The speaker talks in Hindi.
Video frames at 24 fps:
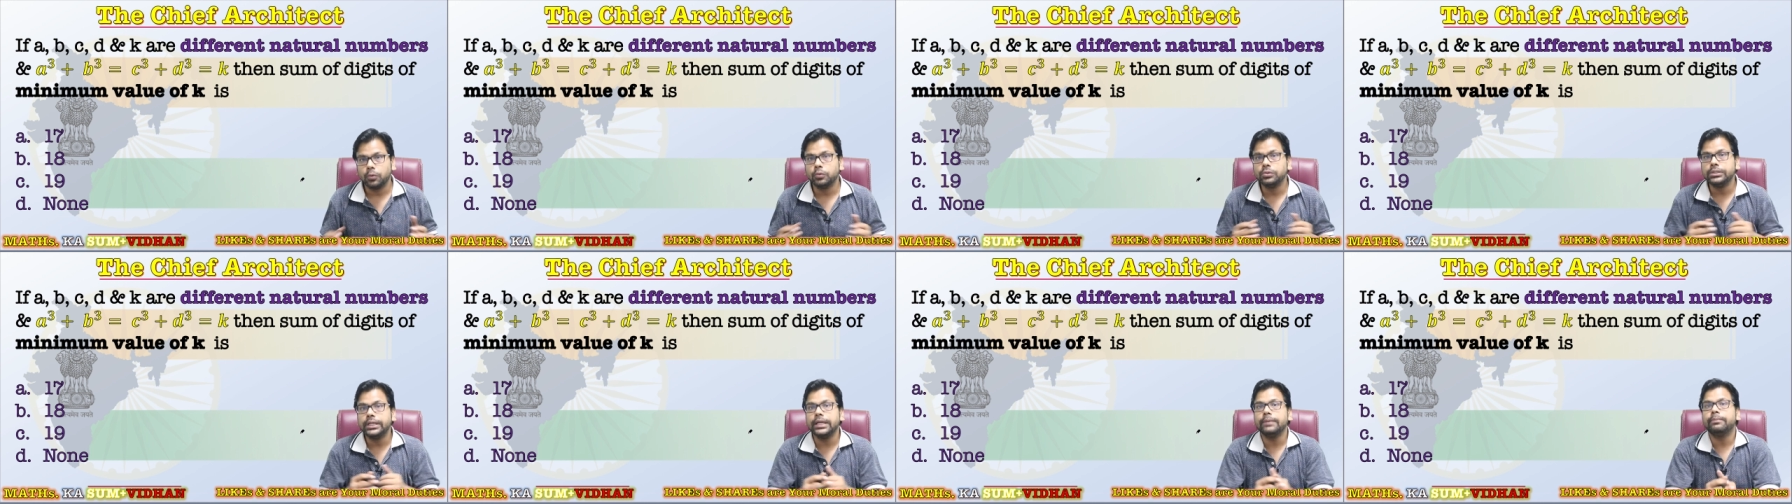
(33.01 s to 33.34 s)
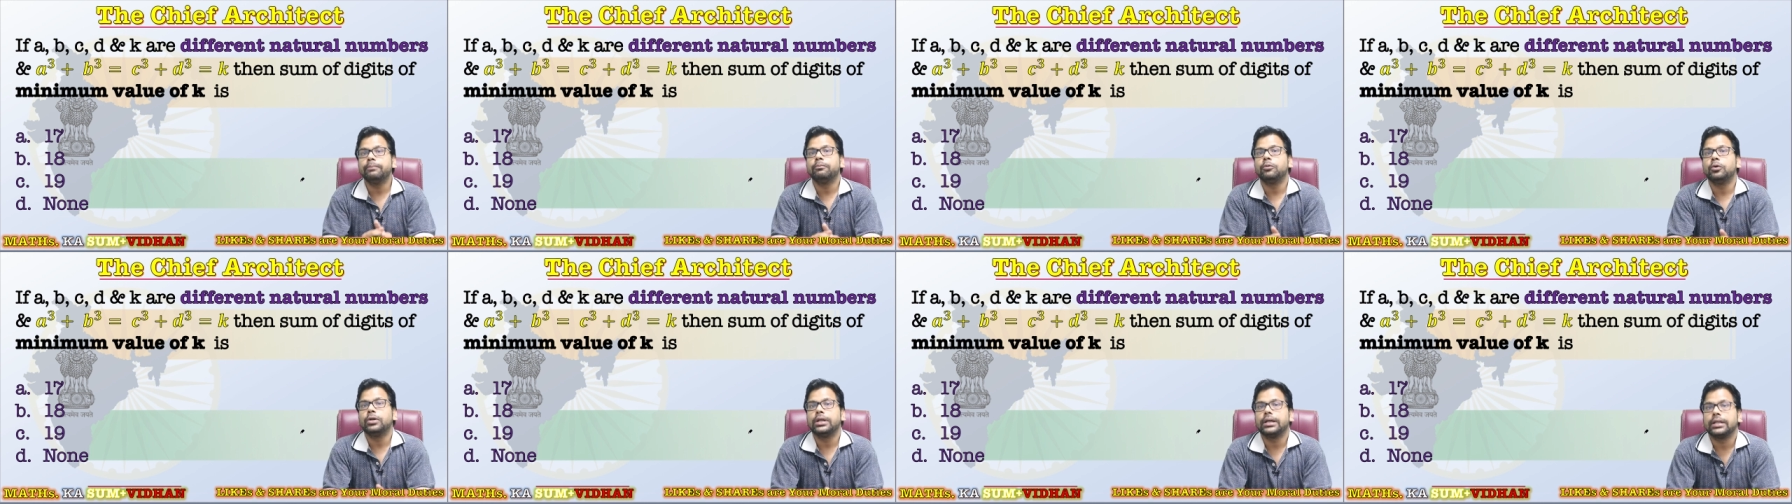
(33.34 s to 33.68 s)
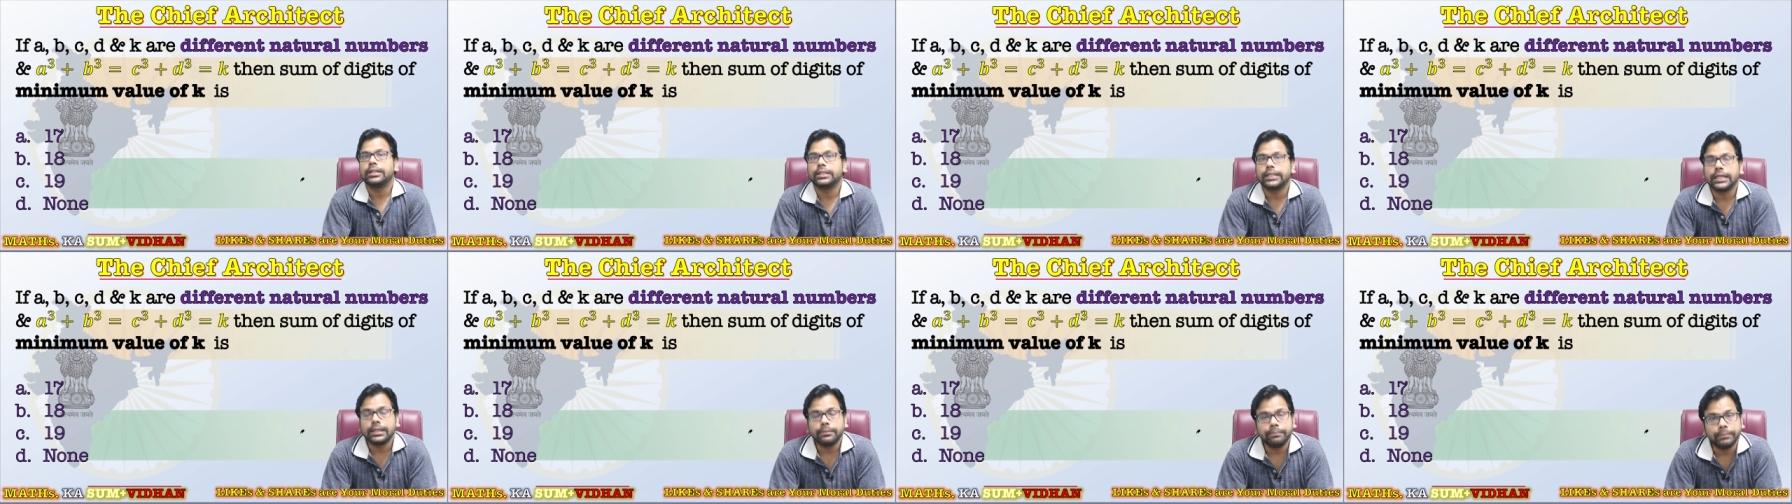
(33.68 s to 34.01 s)
उन्हें बोला
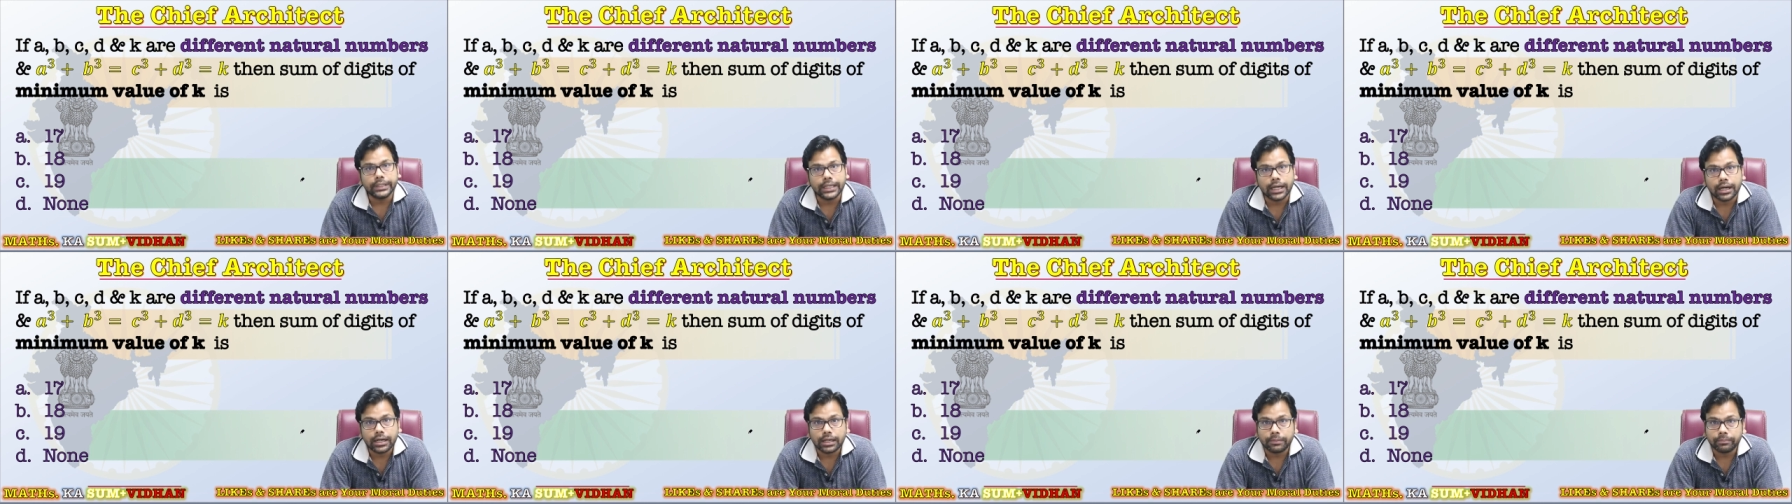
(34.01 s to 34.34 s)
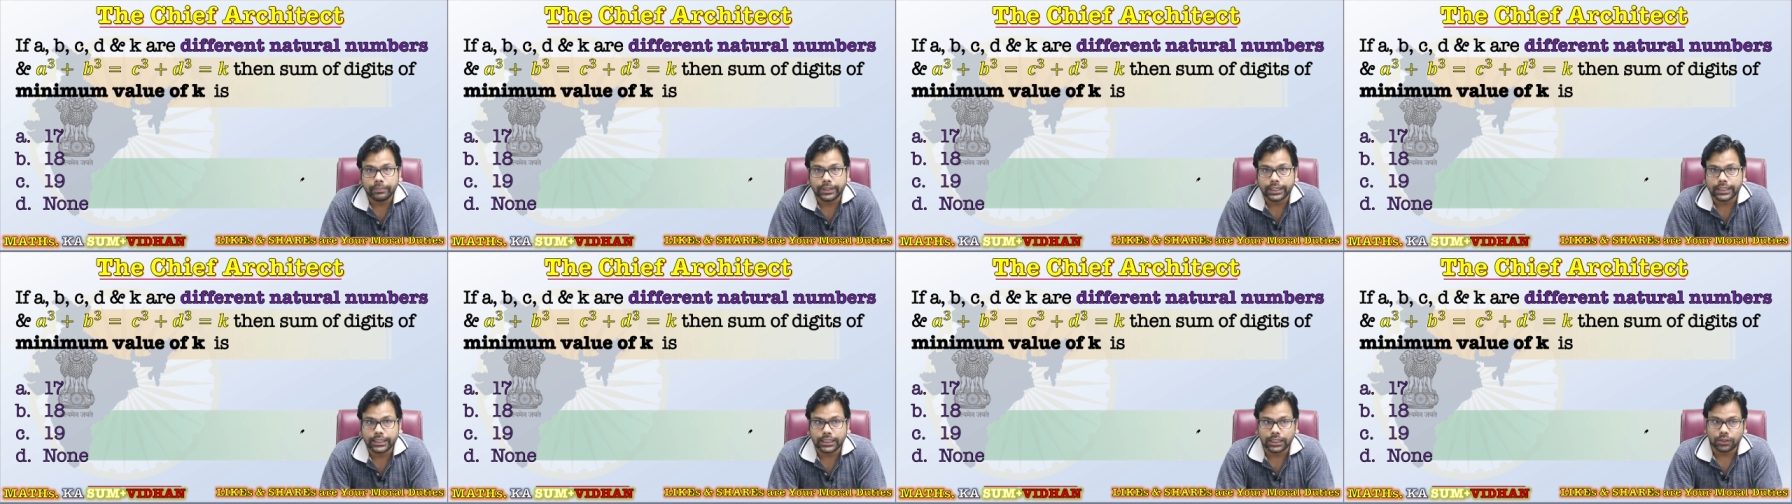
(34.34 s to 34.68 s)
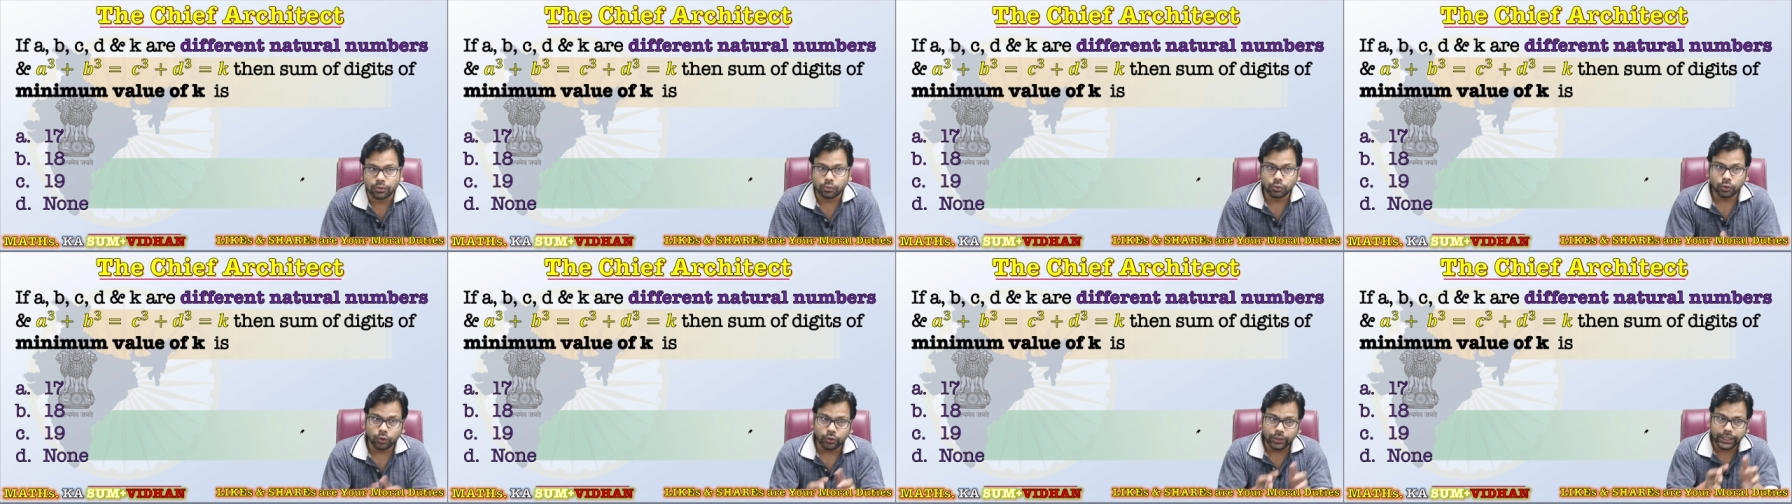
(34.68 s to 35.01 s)
जाता है बी आर अम्बेडकर
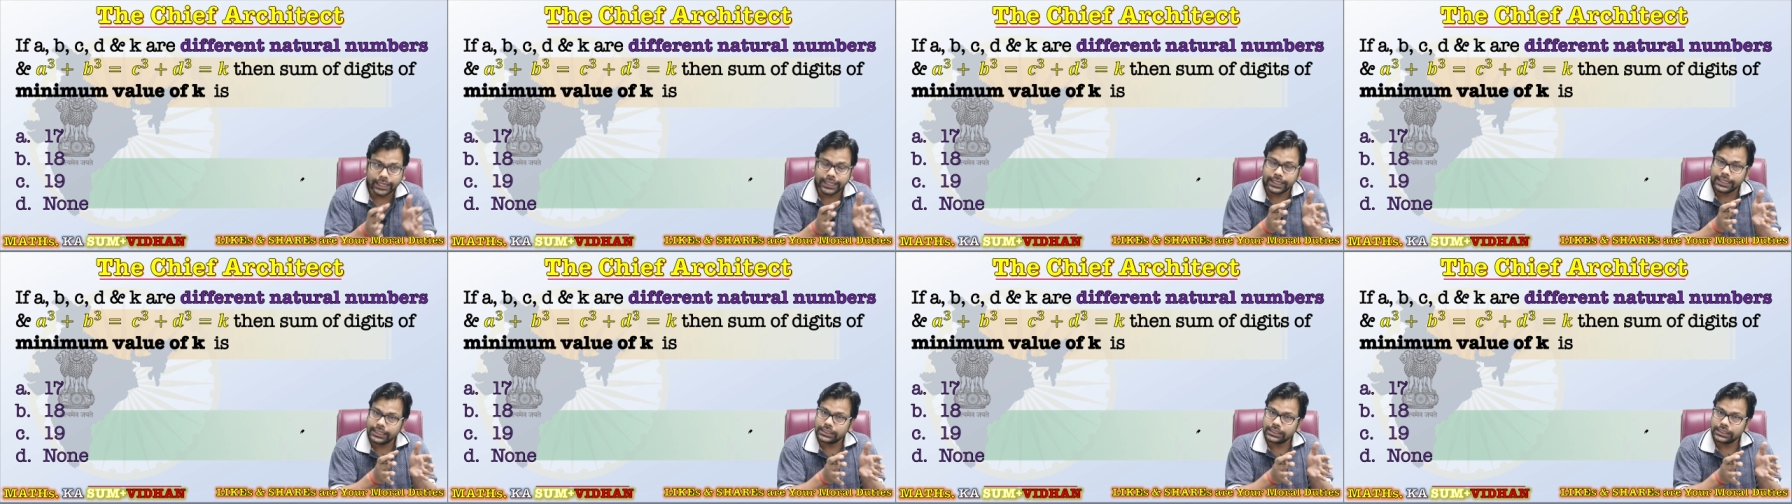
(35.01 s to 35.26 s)
उन्होंने